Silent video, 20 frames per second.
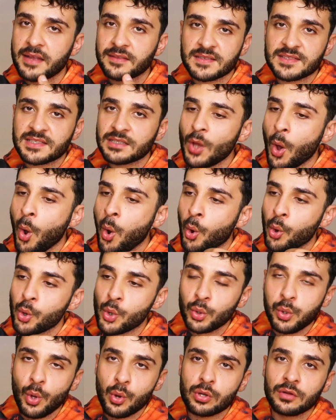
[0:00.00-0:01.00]
Gayet insanlar
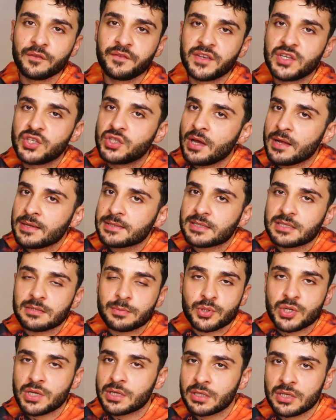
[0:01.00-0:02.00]
horul horul vicdansız
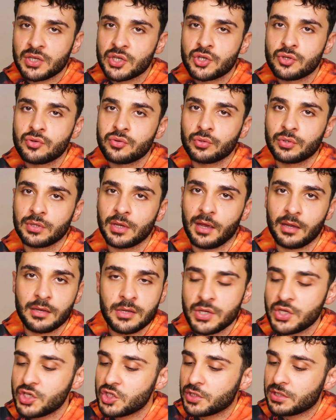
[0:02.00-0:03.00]
bir şekilde işiyordu yani.
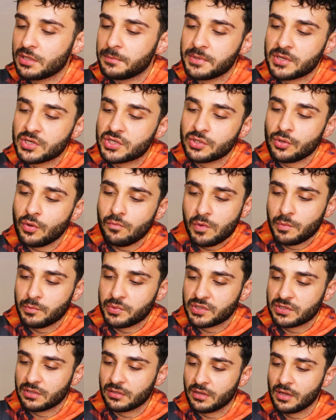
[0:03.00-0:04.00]
Hiç de bir şey
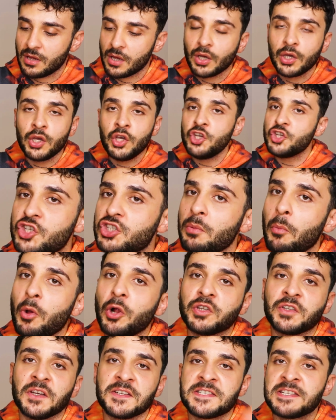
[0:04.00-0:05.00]
olmamıştı. Hiç de
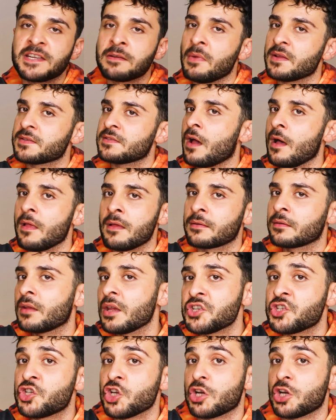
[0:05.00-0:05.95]
böyle tasarım hataları diye